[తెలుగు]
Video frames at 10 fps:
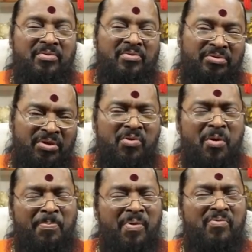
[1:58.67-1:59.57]
కొద్దో
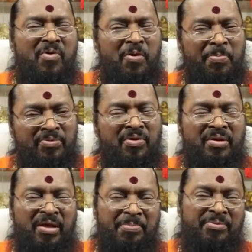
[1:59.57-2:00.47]
గొప్ప ఓర్పుతో
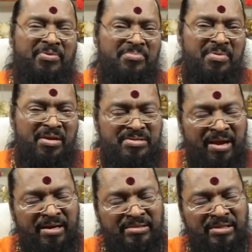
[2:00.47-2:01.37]
నేర్పుతో మీరు
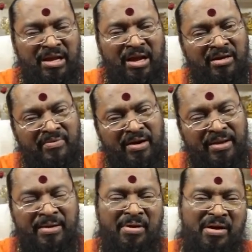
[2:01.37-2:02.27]
జాగ్రత్తగా
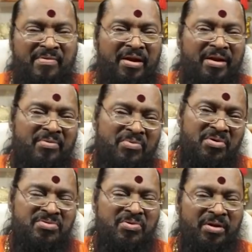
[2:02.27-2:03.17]
ఆడవాళ్ళైనా మగవాళ్ళైనా
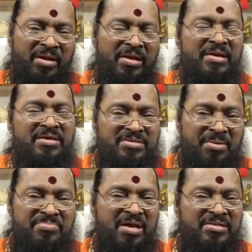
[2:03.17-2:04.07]
ఓర్చుకొని
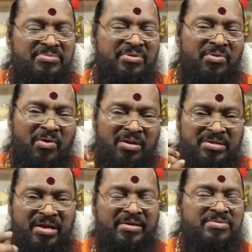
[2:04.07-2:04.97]
సంసార జీవితం
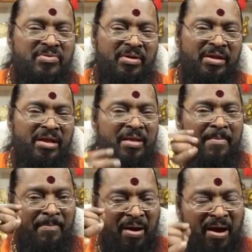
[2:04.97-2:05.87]
కొనసాగించుకొని
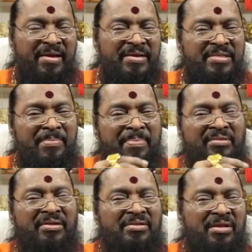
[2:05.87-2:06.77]
భార్య అయితే
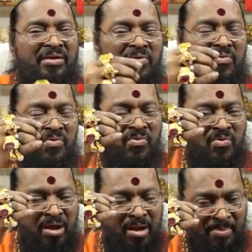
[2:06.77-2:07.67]
భర్తను తనకు
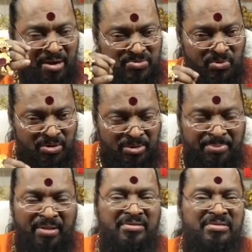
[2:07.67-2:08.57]
అనుకూలంగా మార్చుకోవడానికి
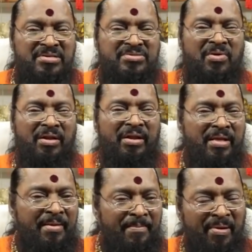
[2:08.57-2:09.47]
ప్రయత్నం చేసుకోవాలి
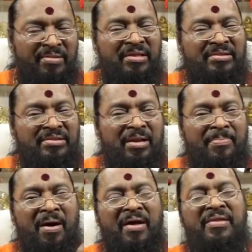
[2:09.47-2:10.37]
భర్త అయితే తన
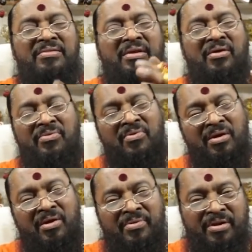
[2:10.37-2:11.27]
భార్యను తనకు
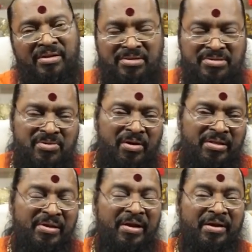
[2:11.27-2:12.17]
అనుకూలంగా ఉండటానికి చేసుకోవాలి
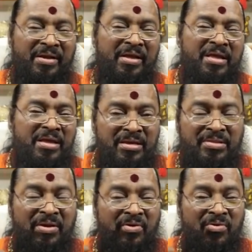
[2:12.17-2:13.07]
ఎందుకంటే
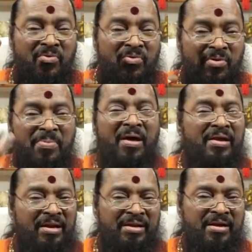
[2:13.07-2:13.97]
ఇది రెండు కుటుంబాల
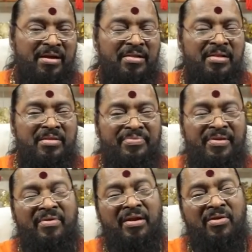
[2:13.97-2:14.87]
కలయిక
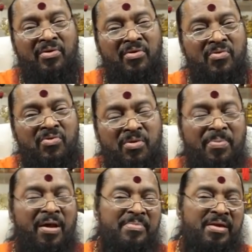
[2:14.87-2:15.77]
దీనివల్ల రెండు
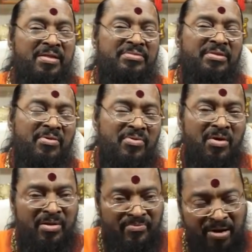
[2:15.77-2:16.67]
కుటుంబాలు మీరిద్దరూ
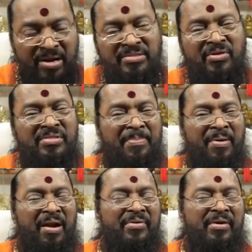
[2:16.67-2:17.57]
వీళ్ళిద్దరూ
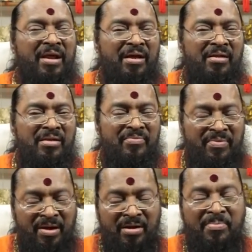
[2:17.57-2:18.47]
దెబ్బలాడుకున్న
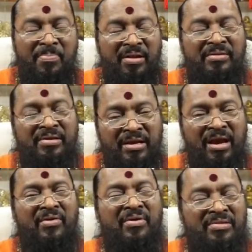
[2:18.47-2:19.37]
వీళ్ళు బా
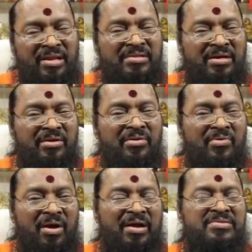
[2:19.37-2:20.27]
ఉన్న
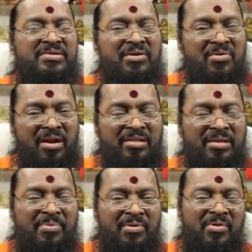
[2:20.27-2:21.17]
తల్లిదండ్రులు అక్క చెల్లెలు
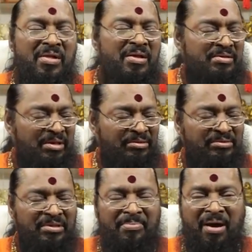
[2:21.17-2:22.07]
అన్నదమ్ములు
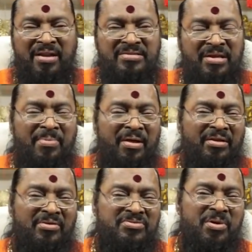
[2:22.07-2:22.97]
ఎంత మానసిక
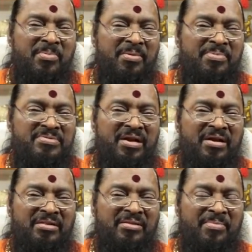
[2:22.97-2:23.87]
బాధకు శోభ
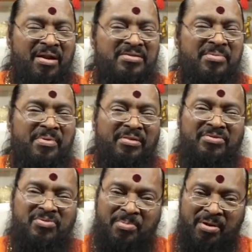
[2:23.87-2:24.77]
అనిపిస్తారంటే అంత మానసిక
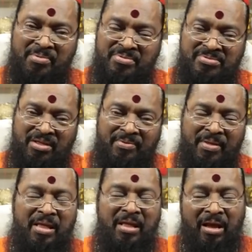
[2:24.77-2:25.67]
బాధకు శోభ అనిపిస్తారు
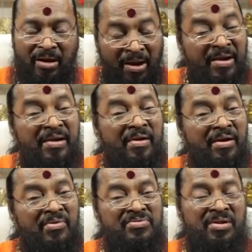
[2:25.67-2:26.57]
అలాంటి
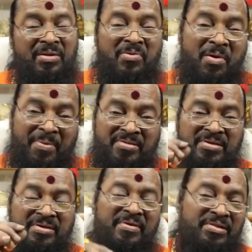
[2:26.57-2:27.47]
వాళ్ళ కోసం నేను ఒక
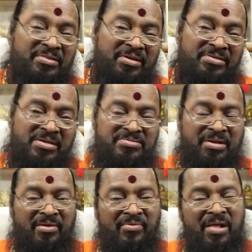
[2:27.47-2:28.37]
ప్రత్యేక కొనతంత్రం
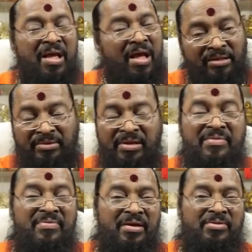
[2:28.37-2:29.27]
చేస్తున్నాను అది
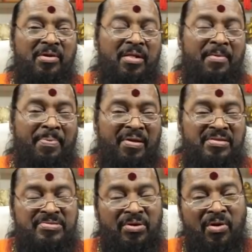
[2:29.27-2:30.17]
ఏమీ లేదు
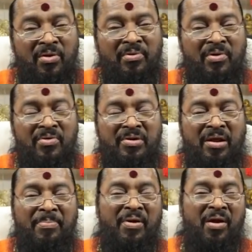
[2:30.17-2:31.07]
పంచలోహంలో
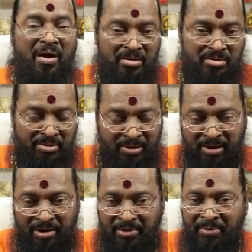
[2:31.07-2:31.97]
డబుల్ హార్ట్
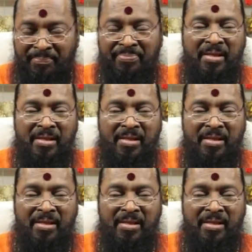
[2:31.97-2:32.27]
రింగ్ అంటాం